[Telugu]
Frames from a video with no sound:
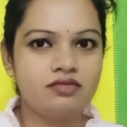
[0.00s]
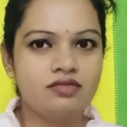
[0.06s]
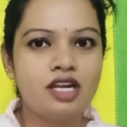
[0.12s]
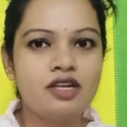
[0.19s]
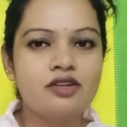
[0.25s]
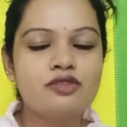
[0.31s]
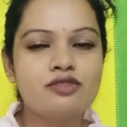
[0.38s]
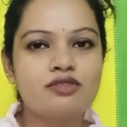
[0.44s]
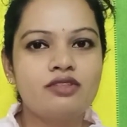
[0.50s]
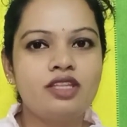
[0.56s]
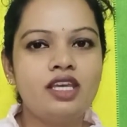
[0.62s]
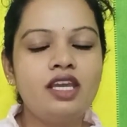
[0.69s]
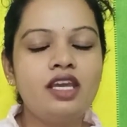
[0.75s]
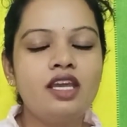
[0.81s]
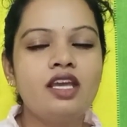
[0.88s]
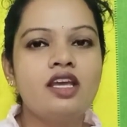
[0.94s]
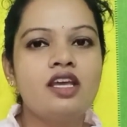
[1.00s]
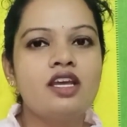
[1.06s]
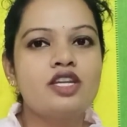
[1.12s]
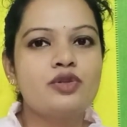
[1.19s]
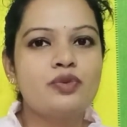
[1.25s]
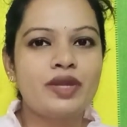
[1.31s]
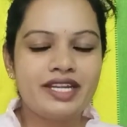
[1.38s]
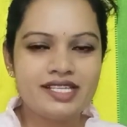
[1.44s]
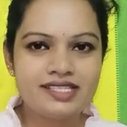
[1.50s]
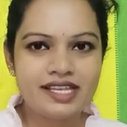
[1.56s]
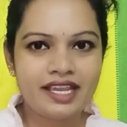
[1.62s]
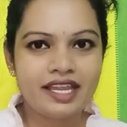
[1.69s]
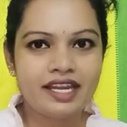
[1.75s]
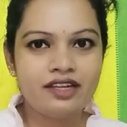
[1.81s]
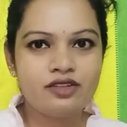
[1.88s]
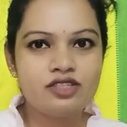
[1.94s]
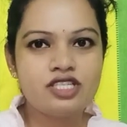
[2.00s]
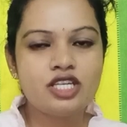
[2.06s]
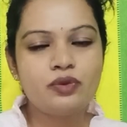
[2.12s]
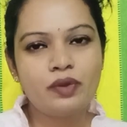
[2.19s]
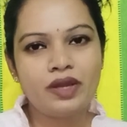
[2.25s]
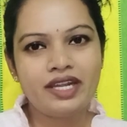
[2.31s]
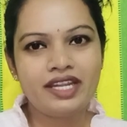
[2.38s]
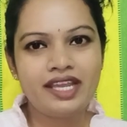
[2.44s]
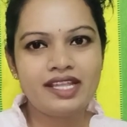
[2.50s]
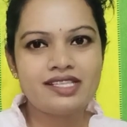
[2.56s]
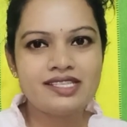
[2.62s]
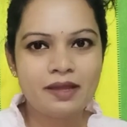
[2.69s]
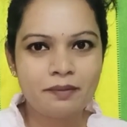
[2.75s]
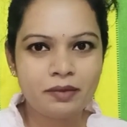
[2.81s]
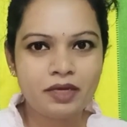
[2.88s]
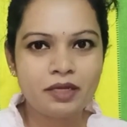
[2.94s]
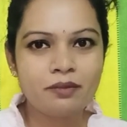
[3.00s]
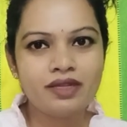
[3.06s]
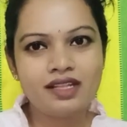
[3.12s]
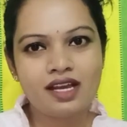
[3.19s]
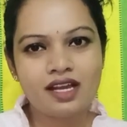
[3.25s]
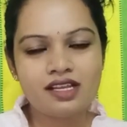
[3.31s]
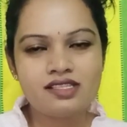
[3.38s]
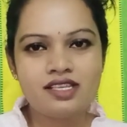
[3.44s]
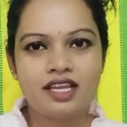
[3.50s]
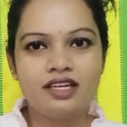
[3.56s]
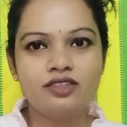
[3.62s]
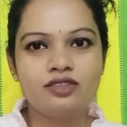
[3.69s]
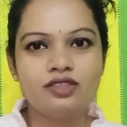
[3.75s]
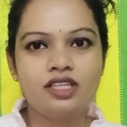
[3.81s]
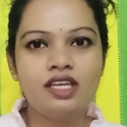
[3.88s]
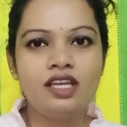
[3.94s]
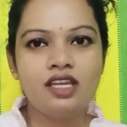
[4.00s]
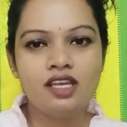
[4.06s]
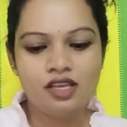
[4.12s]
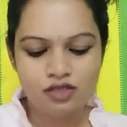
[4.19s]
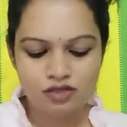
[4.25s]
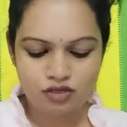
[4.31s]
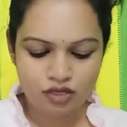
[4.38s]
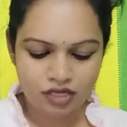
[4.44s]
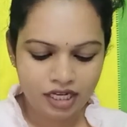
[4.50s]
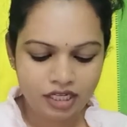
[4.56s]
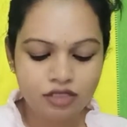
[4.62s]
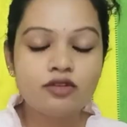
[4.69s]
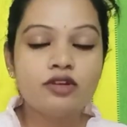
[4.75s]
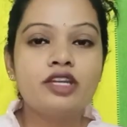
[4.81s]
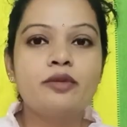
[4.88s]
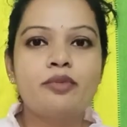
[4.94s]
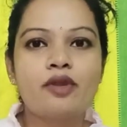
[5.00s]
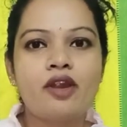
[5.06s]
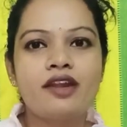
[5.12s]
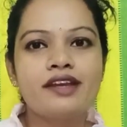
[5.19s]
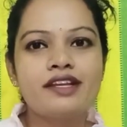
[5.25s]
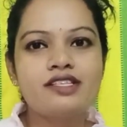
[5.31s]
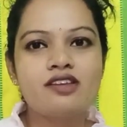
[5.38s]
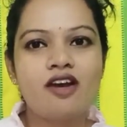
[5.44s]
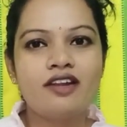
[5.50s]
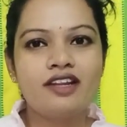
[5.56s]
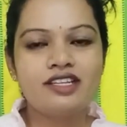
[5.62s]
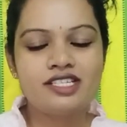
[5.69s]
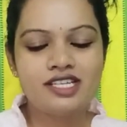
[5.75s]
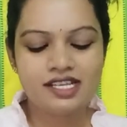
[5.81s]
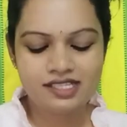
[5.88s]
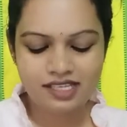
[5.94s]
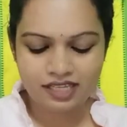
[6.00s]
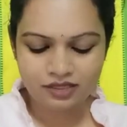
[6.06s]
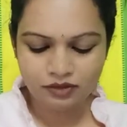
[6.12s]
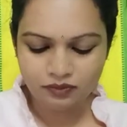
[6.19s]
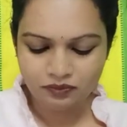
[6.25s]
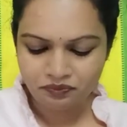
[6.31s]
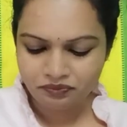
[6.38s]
నడుస్తుంది ట్వంటీ సెకండ్ నుంచి ట్వంటీ ఎయిత్ సెప్టెంబర్ దాకా సేల్ ఉంది సో నేను కొన్ని ప్రోడక్ట్స్ ఆర్డర్ చేశాను